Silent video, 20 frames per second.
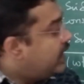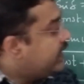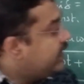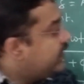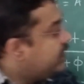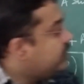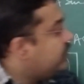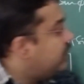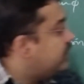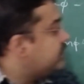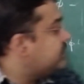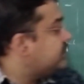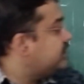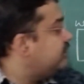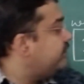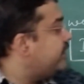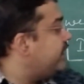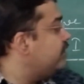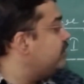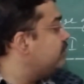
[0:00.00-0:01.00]
अगर कॉस
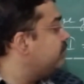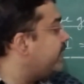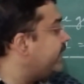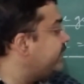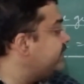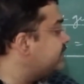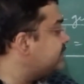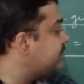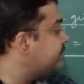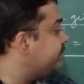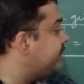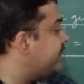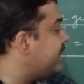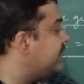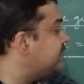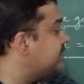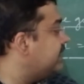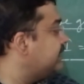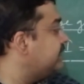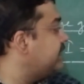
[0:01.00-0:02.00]
की वैल्यू माइनस पे आ
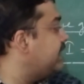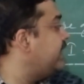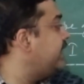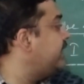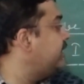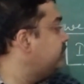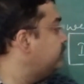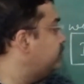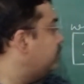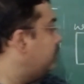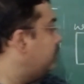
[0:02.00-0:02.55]
जाता है तो